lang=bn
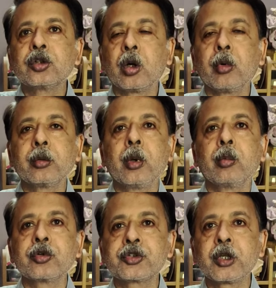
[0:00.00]
সমাজ
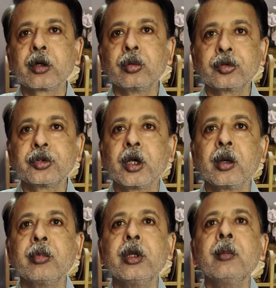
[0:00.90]
ব্যবস্থা করতে
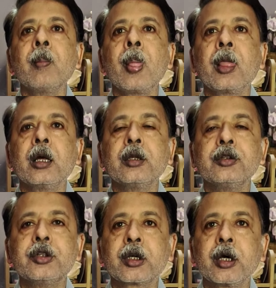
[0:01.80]
হবে
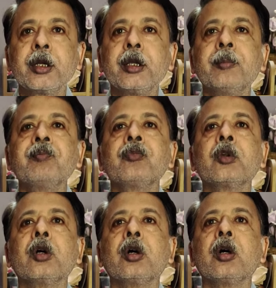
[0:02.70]
যেখানে
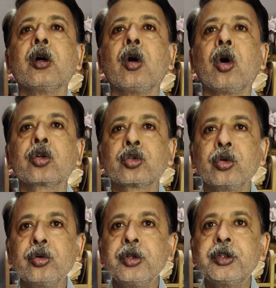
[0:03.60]

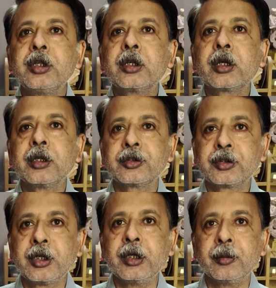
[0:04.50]
অর্থনৈতিক
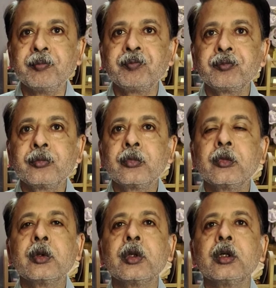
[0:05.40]
ক্ষেত্রে
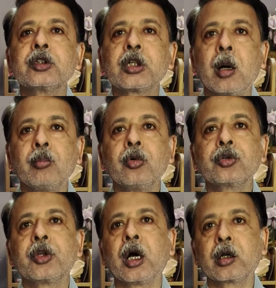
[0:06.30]
সাম্য
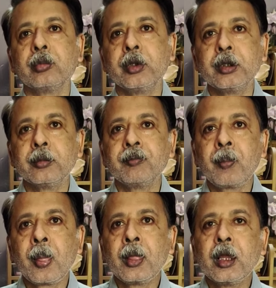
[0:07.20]
থাকবে
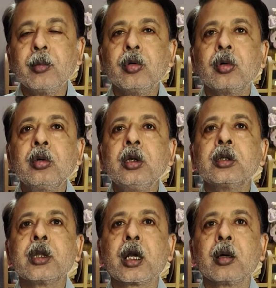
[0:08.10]
এবং
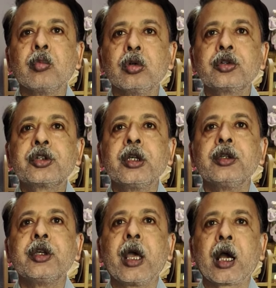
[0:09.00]
তারা বলছেন
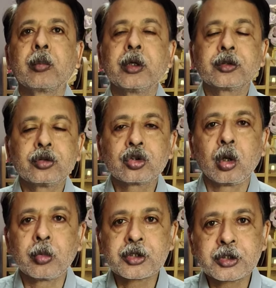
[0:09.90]
যে একমাত্র
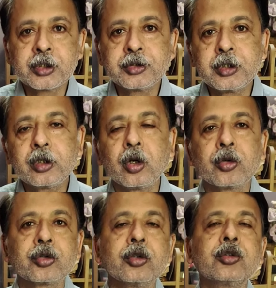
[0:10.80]
সমাজতান্ত্রিক
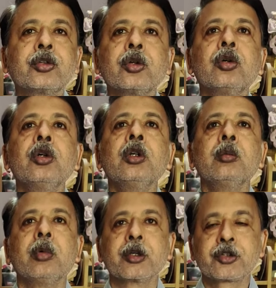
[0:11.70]
গণতন্ত্র
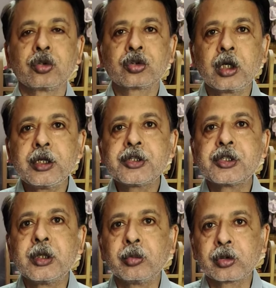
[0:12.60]
বা সোশ্যালিস্ট
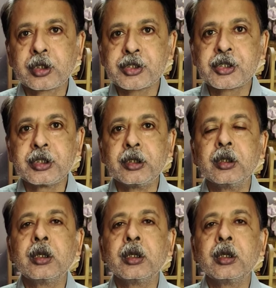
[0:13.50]
ডেমোক্রেসি